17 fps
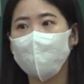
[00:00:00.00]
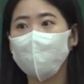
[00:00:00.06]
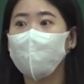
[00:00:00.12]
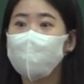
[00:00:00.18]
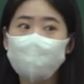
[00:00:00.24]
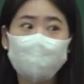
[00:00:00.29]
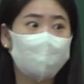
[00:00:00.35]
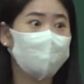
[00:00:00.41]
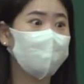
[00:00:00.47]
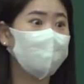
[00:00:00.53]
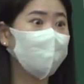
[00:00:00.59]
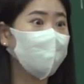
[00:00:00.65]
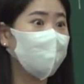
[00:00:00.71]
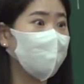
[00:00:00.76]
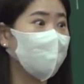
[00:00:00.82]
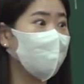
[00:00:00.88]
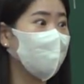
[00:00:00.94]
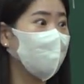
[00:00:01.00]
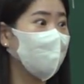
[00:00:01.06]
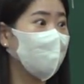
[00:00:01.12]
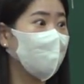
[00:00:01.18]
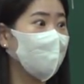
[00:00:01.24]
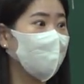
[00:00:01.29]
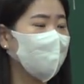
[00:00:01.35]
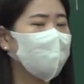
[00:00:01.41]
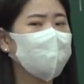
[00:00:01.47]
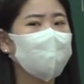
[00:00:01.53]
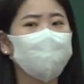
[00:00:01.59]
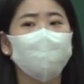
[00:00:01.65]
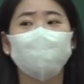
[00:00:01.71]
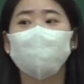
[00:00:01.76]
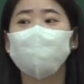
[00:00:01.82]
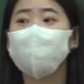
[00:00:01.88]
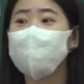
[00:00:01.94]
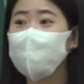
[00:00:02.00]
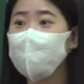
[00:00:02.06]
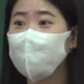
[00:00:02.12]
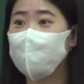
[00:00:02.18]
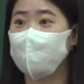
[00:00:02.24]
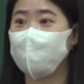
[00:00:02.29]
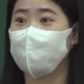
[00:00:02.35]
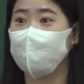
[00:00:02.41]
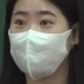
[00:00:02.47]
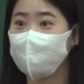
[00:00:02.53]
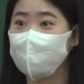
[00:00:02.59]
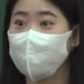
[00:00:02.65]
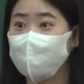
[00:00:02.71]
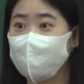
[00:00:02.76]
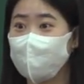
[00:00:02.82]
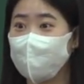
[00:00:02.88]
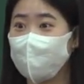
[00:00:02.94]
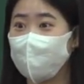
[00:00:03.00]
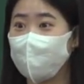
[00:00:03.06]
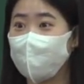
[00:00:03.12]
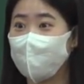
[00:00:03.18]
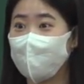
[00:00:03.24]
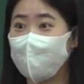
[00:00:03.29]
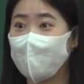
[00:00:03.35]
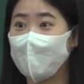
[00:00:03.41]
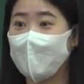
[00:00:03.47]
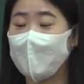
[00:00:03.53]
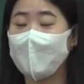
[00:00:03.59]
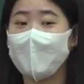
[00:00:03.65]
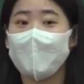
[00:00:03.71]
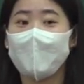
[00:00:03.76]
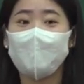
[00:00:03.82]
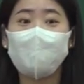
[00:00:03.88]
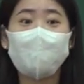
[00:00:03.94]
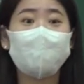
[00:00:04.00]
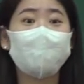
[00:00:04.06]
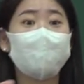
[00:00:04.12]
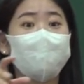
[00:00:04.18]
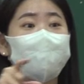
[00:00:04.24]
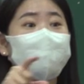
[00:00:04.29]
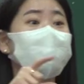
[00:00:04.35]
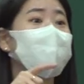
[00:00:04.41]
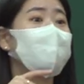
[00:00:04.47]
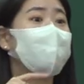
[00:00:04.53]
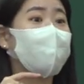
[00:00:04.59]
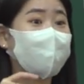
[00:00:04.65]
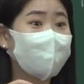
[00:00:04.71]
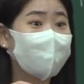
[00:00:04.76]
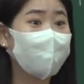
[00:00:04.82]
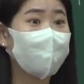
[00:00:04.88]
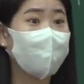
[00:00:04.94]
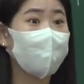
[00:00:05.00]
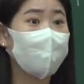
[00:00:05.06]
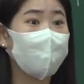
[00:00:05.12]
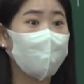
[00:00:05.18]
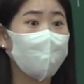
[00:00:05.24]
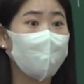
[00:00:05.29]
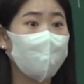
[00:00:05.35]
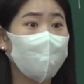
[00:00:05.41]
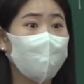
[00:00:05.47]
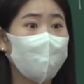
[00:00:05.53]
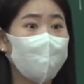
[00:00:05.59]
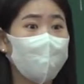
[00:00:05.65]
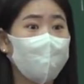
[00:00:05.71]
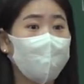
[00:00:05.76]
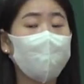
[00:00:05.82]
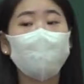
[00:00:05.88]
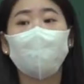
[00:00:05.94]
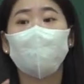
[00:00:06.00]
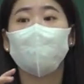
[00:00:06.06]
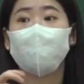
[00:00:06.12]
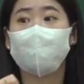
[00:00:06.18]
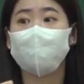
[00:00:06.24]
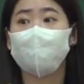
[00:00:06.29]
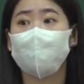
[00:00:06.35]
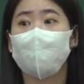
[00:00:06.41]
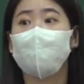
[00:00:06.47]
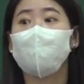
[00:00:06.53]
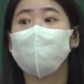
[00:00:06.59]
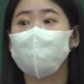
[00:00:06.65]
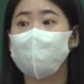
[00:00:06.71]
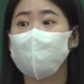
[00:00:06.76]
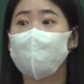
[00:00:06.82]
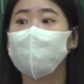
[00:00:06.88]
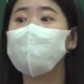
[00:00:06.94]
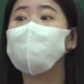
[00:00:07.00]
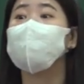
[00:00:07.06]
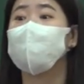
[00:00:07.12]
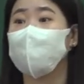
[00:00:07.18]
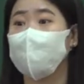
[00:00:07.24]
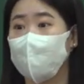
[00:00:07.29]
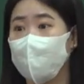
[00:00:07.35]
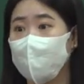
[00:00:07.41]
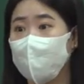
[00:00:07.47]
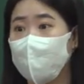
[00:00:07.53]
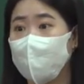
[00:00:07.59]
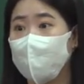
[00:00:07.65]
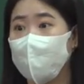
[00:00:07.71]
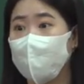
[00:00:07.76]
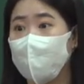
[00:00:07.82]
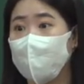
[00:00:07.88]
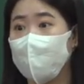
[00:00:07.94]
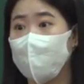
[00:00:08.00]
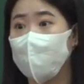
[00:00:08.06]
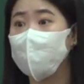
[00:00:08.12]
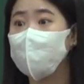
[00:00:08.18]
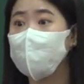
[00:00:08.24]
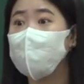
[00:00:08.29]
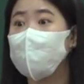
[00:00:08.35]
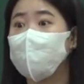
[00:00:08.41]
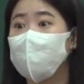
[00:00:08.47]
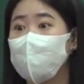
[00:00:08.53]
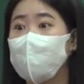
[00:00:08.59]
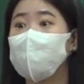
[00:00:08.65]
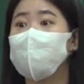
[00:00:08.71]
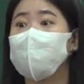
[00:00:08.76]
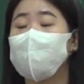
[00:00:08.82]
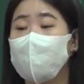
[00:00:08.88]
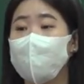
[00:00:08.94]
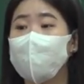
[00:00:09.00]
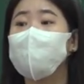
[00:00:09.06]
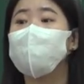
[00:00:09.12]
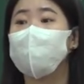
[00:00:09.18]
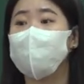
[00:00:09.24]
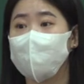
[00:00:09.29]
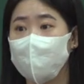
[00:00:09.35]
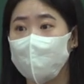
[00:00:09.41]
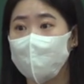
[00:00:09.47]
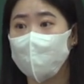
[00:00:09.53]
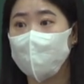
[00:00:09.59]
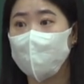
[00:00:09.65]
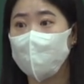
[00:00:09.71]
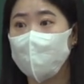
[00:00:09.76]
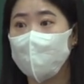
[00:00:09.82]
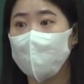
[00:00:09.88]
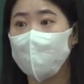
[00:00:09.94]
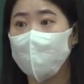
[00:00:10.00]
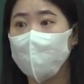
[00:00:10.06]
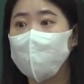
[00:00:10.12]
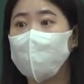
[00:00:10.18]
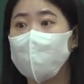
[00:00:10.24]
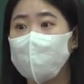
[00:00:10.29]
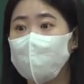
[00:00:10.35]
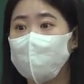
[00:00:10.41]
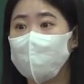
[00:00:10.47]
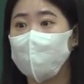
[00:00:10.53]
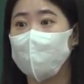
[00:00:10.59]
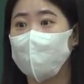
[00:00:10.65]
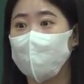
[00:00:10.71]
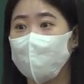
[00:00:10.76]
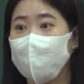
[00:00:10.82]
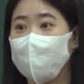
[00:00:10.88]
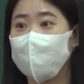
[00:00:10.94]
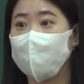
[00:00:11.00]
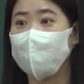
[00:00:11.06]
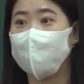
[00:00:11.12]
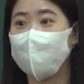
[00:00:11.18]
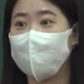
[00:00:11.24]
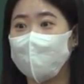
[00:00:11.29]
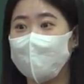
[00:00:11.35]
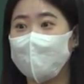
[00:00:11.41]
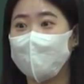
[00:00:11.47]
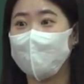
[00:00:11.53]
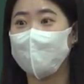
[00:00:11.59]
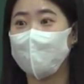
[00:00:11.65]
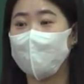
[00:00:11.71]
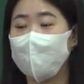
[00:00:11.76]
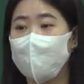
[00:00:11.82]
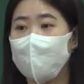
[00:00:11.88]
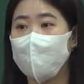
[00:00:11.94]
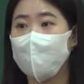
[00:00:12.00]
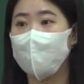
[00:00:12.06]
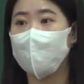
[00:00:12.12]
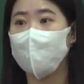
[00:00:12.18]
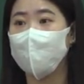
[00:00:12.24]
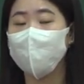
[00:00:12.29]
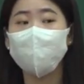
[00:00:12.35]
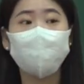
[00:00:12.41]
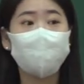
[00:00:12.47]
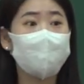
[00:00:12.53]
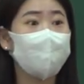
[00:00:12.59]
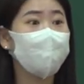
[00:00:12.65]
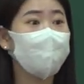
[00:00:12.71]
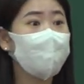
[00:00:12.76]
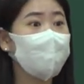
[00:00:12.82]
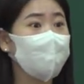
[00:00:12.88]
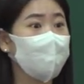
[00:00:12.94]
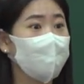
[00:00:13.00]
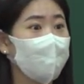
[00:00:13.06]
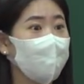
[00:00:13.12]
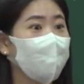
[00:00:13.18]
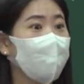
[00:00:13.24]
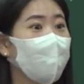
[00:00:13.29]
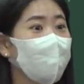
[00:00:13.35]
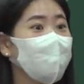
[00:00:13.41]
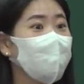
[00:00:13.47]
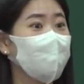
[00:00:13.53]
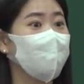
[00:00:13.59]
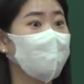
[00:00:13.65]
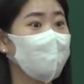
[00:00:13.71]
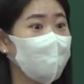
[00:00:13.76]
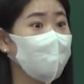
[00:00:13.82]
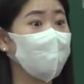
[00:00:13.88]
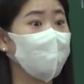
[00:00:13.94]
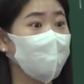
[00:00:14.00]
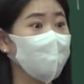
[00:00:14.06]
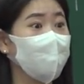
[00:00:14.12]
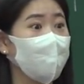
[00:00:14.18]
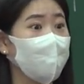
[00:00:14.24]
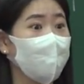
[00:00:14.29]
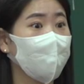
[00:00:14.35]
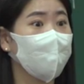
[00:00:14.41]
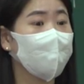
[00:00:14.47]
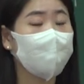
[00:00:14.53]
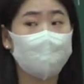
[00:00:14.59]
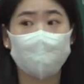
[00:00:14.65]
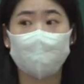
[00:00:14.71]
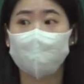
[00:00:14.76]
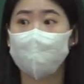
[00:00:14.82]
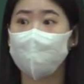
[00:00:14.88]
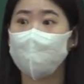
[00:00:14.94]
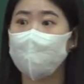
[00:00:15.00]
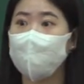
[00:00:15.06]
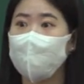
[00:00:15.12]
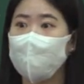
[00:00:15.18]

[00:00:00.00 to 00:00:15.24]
굉장히 쉬워요. 그때 뭔 소리고 이렇게 생각했었는데 위기와 문제를 봤다. 어려움을 봤다. 예를 들어서 제가 미쳤다. 우리 선생님들 예를 들어서 제가 미쳤어요. 어떻게 하실 거예요? 문제와 위기잖아. 아, 교육자도 미칠 수 있구나. 어떻게 해야 돼요?